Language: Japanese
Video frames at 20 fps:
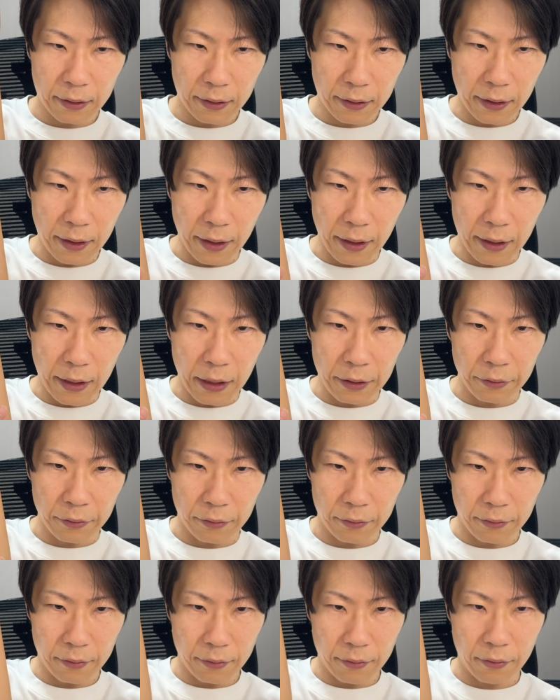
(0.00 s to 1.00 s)
毛がない
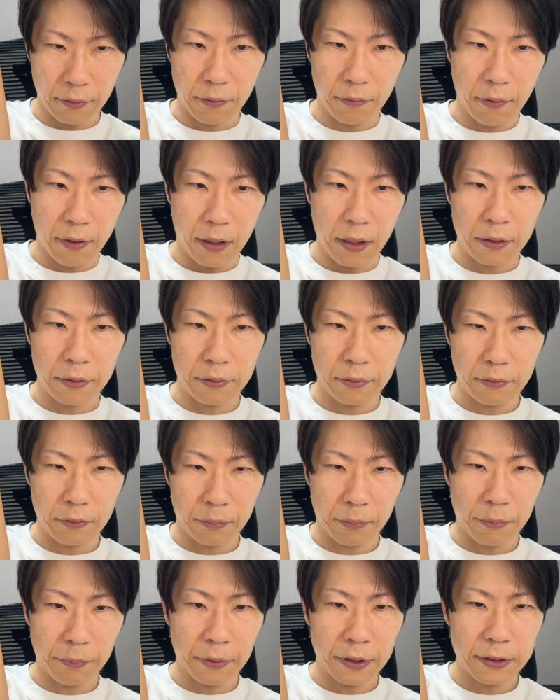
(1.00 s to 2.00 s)
と分かると
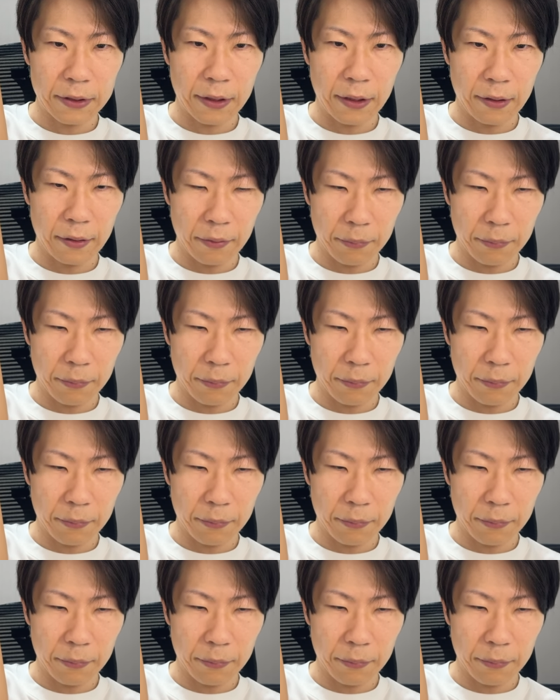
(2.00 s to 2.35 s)
思いますけれ